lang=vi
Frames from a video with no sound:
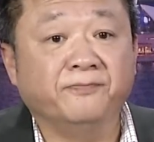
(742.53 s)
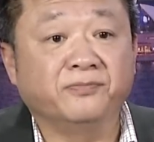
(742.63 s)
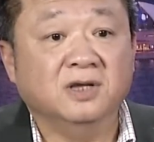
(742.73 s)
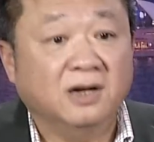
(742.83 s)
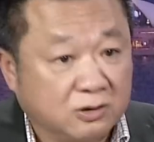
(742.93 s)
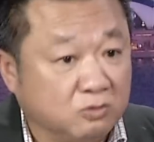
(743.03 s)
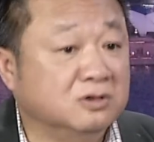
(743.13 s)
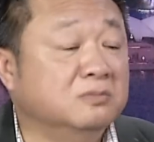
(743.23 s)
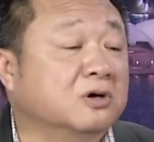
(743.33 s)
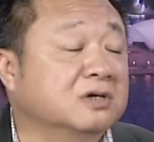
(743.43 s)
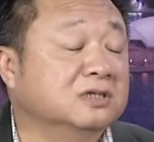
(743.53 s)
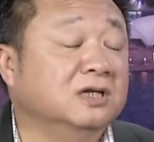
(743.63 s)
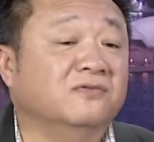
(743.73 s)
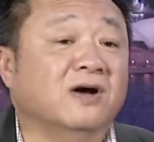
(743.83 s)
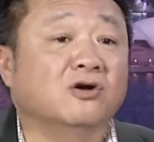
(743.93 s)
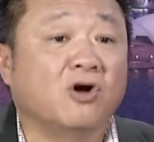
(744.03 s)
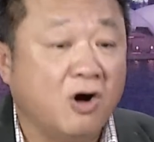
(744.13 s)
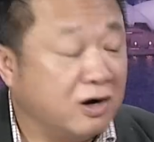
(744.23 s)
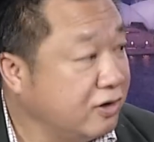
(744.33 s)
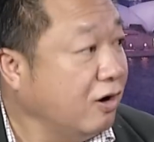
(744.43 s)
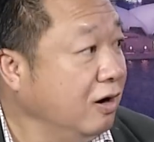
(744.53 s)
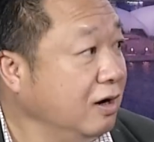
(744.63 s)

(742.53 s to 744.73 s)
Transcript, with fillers: như là thủ tướng Morrison thì vẫn còn ở đó